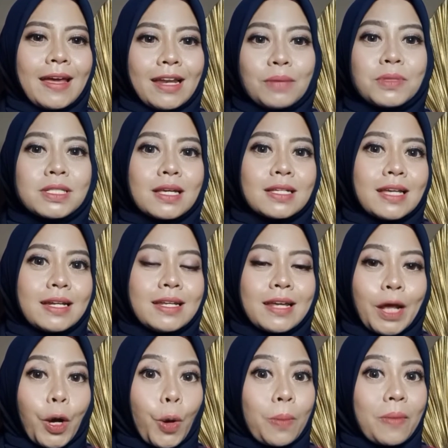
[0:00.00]
Ini bisa
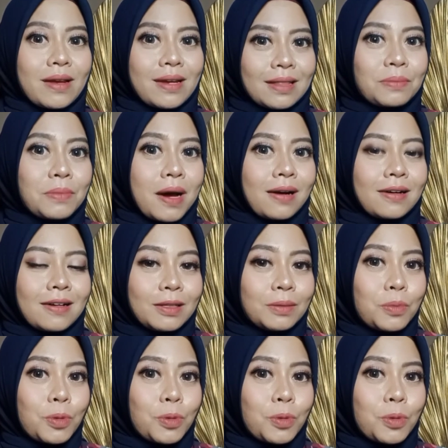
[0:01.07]
jadi recommended banget